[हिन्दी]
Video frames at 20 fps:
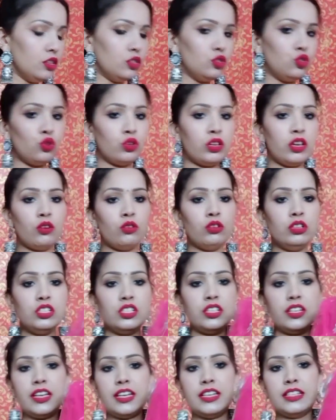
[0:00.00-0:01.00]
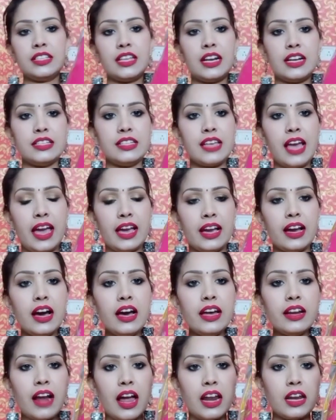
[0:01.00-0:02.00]
जो कि कुछ इस तरह से आएगा
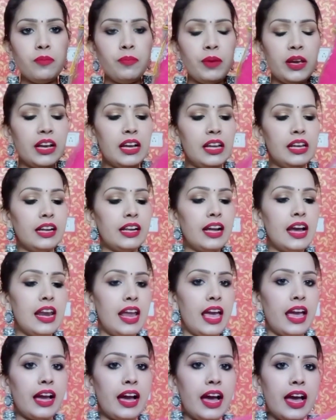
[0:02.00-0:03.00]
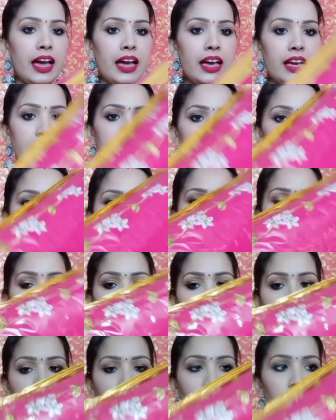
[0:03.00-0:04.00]
रानी पिंक कलर का लहंगा है इस तरह की
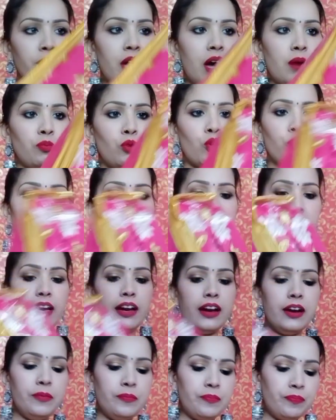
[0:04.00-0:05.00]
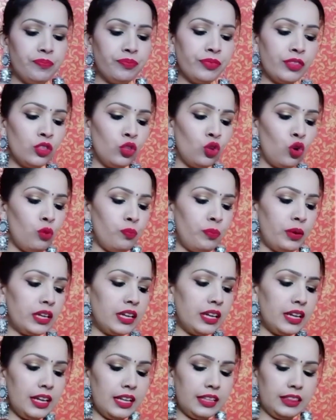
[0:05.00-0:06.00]
पैकिंग में आपको मिलेगा तो ओपन
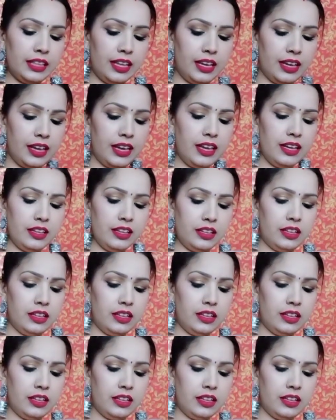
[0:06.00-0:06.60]
कर लेते हैं